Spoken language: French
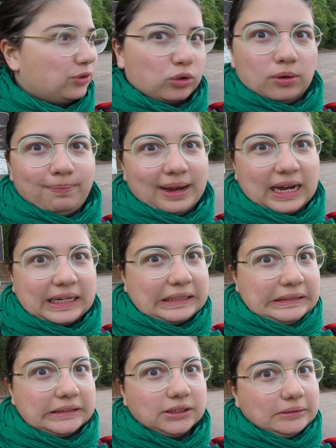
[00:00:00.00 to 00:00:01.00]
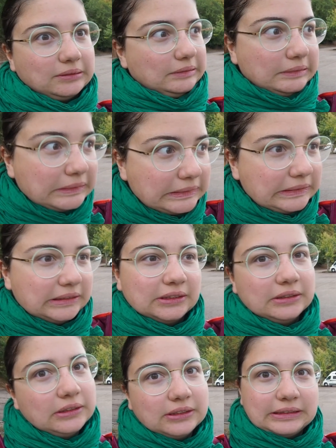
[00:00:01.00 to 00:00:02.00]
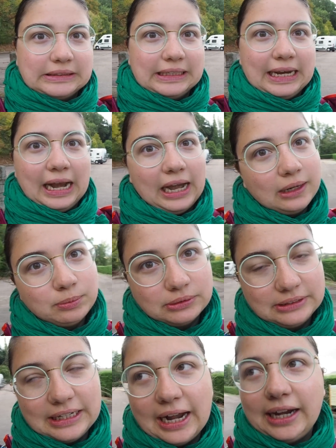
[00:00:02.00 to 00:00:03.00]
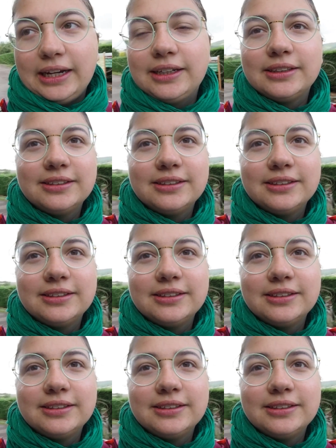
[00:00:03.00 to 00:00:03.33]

sur le parking, euh, c'était galère pour se garer.